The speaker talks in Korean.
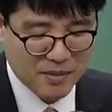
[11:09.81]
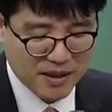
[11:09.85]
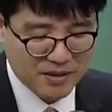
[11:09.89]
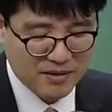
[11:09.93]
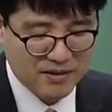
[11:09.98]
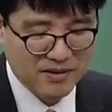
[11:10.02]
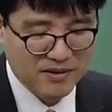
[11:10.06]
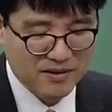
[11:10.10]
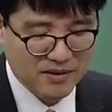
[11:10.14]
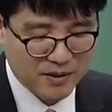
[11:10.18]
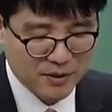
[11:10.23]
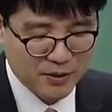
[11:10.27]

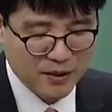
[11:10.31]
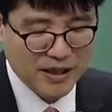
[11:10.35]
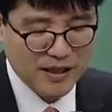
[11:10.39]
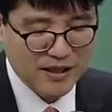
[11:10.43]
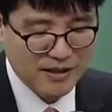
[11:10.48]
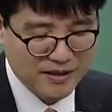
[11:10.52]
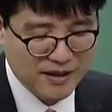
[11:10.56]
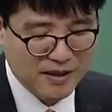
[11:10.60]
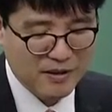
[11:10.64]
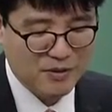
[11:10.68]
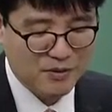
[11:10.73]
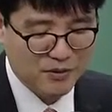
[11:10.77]
패턴들이
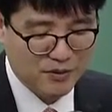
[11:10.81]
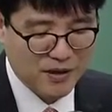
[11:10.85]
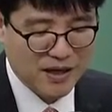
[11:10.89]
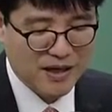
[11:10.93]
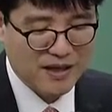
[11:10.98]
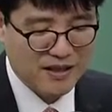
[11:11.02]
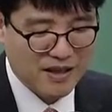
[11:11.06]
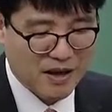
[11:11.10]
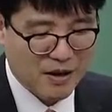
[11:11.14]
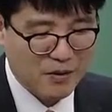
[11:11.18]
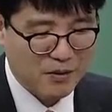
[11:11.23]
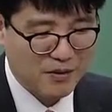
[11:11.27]
굉장히
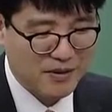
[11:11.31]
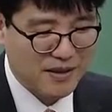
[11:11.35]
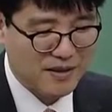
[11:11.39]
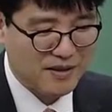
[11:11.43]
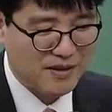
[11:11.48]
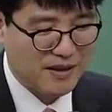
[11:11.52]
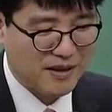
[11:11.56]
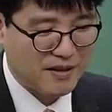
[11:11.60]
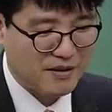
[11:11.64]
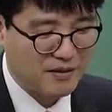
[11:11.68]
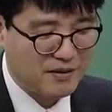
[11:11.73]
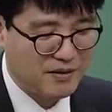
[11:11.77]
유사하게 나올
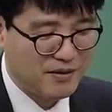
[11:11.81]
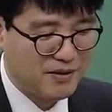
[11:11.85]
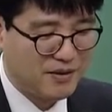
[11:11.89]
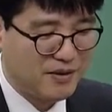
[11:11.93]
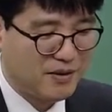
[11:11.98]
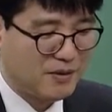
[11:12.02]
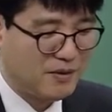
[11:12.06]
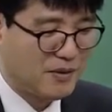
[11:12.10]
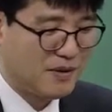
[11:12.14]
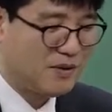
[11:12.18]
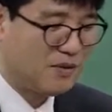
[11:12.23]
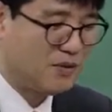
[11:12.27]
텐데 어떤
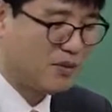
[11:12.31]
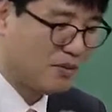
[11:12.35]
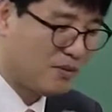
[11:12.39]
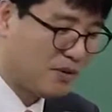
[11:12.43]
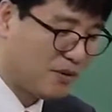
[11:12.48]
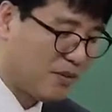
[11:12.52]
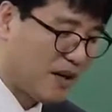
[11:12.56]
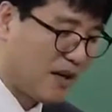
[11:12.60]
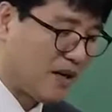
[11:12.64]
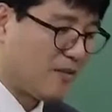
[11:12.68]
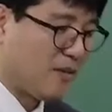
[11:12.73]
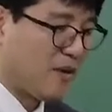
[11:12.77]
경우에는 좀
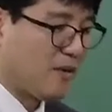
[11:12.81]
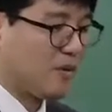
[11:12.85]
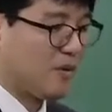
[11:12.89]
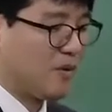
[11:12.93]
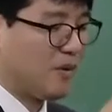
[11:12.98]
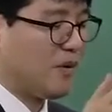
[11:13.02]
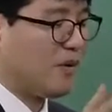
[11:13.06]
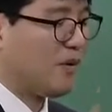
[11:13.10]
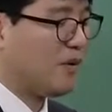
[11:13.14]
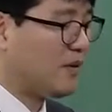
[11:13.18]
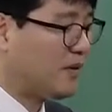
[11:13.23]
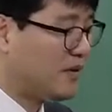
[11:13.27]
더 많이
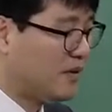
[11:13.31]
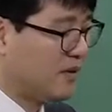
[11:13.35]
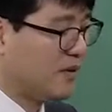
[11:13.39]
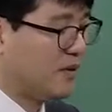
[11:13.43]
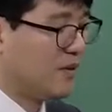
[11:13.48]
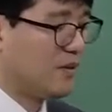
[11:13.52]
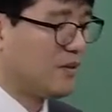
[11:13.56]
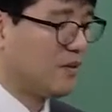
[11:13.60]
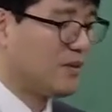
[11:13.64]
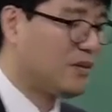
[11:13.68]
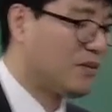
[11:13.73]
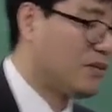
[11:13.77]
받고 어떤 경우는